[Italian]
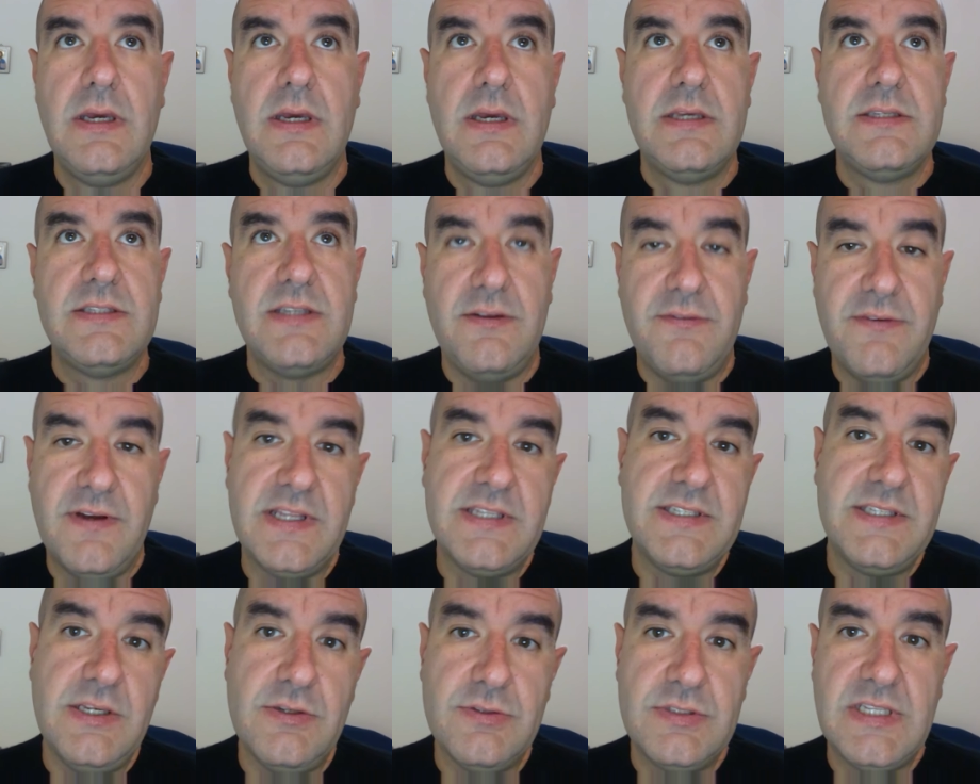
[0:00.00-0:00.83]
Se il
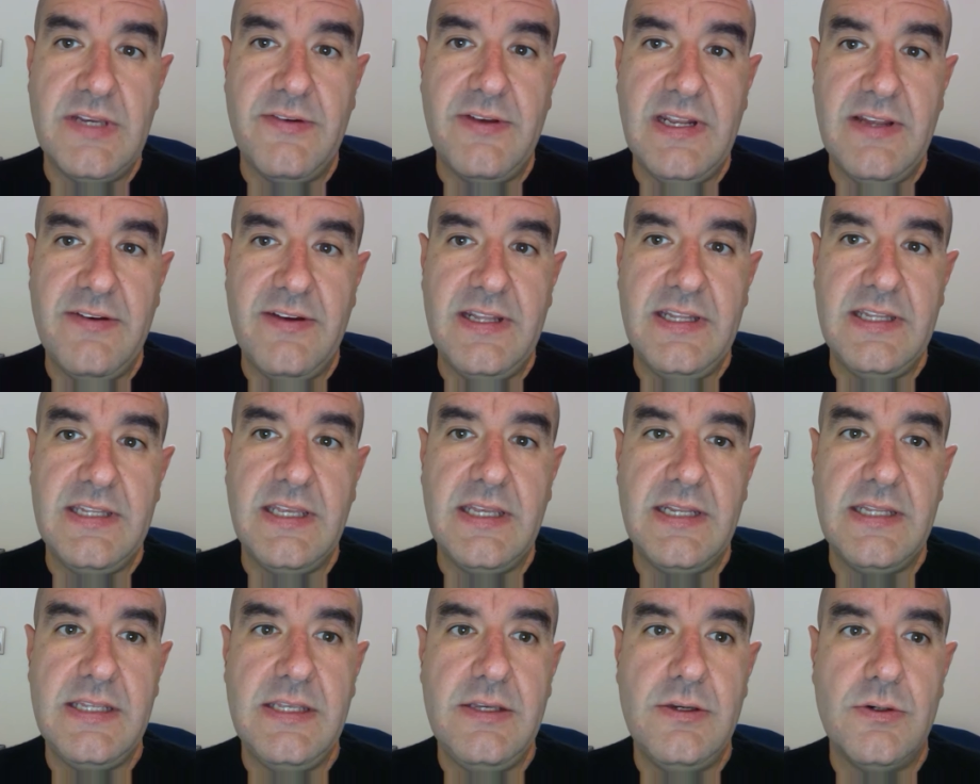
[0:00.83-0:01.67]
fariseo stava davanti
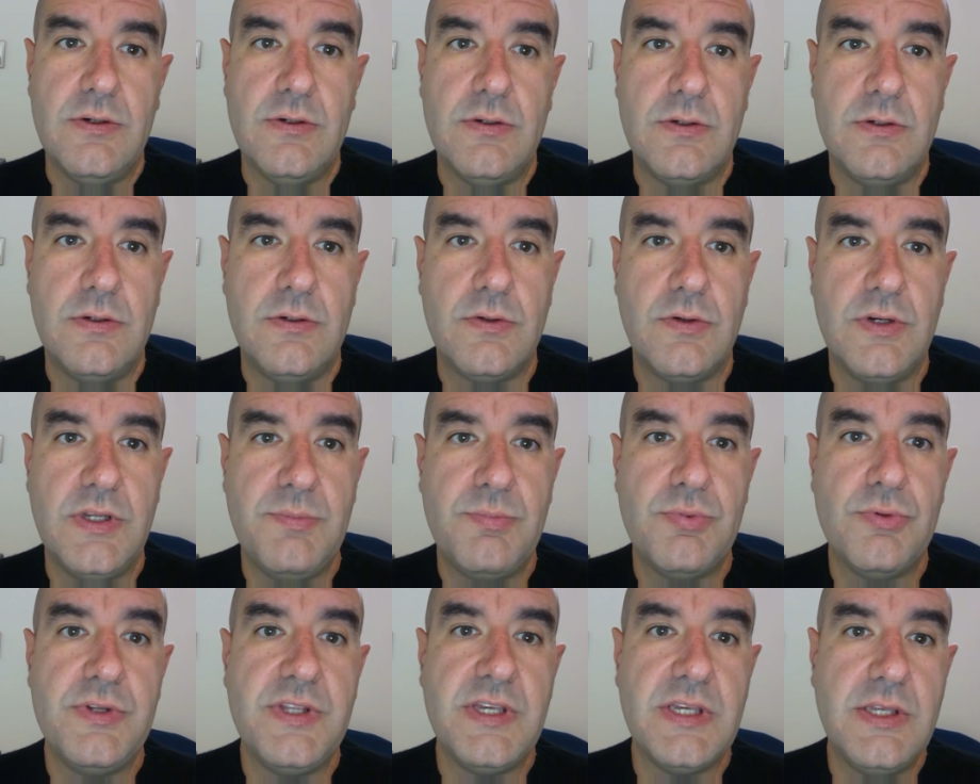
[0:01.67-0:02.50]
a Dio con i
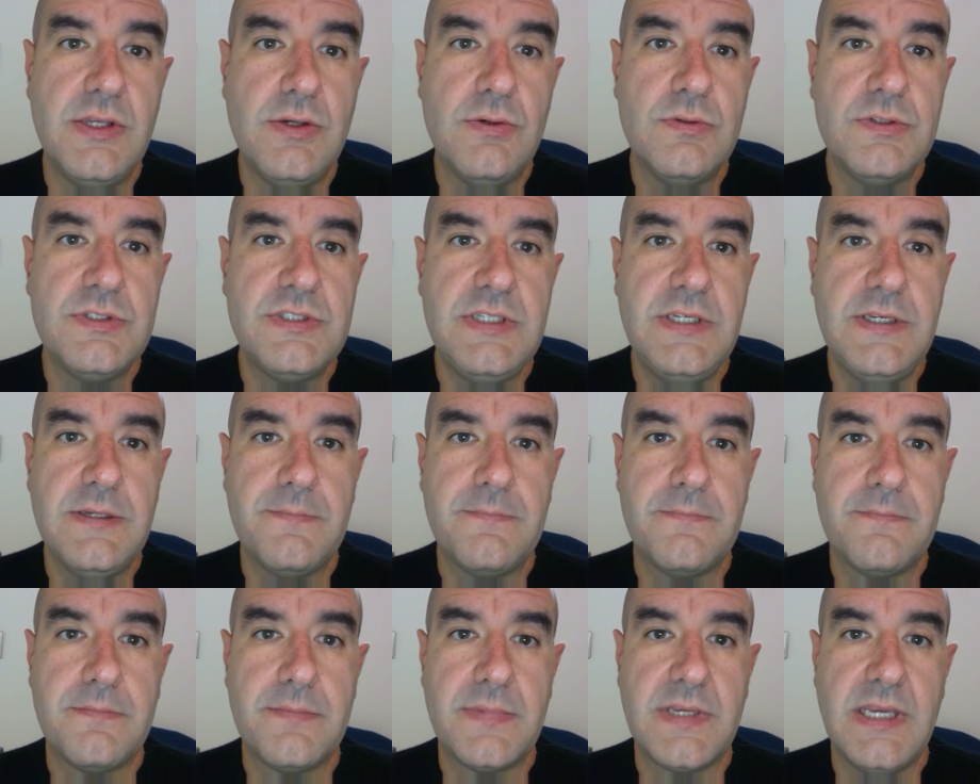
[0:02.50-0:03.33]
pugni chiusi,
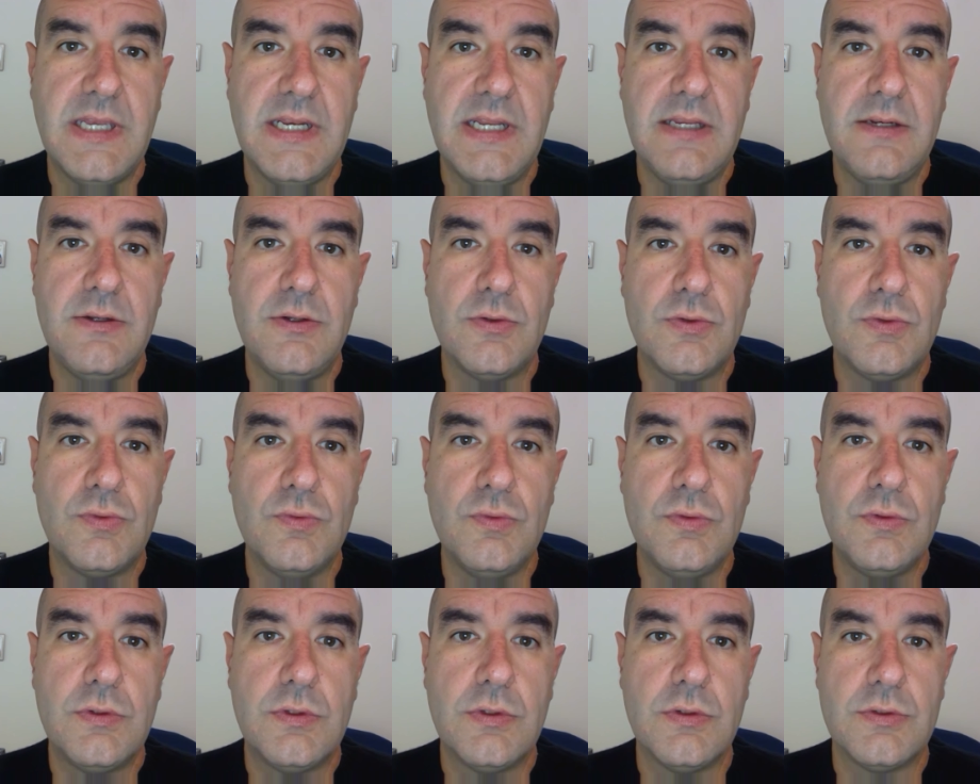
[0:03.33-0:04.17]
chiedendo
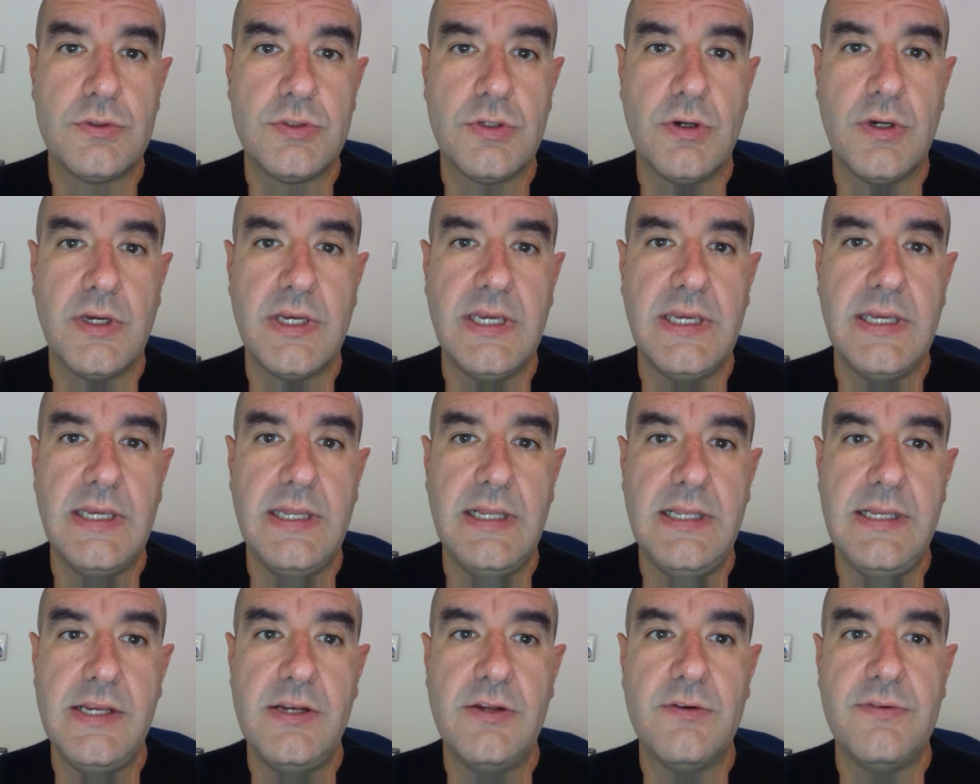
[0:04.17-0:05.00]
tutto ciò
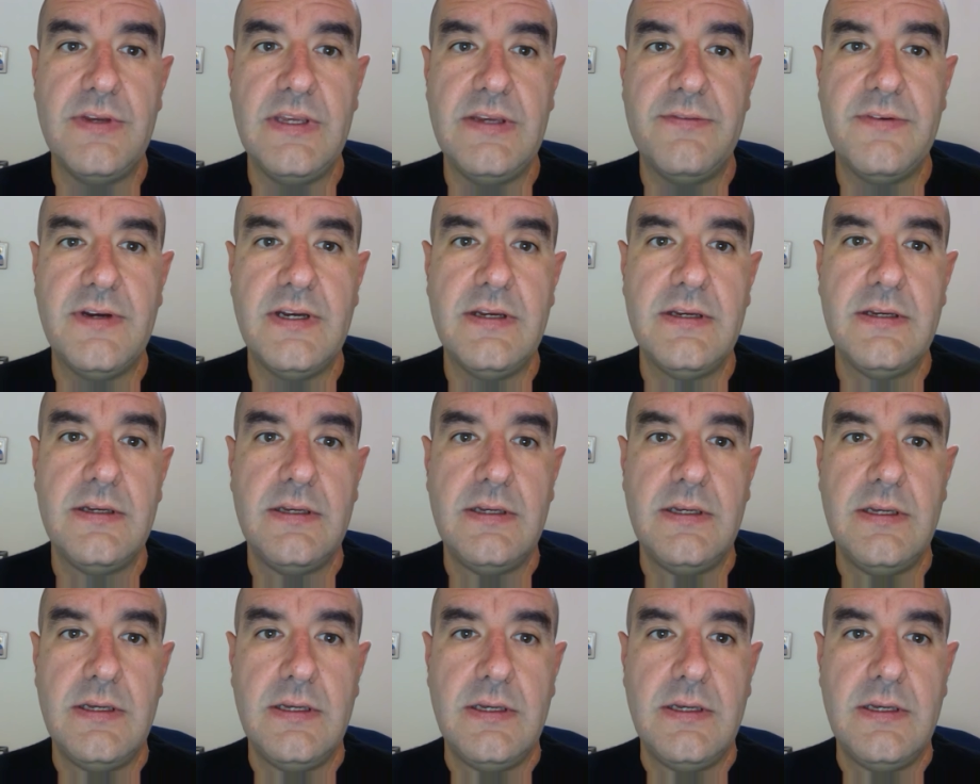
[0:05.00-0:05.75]
che gli doveva,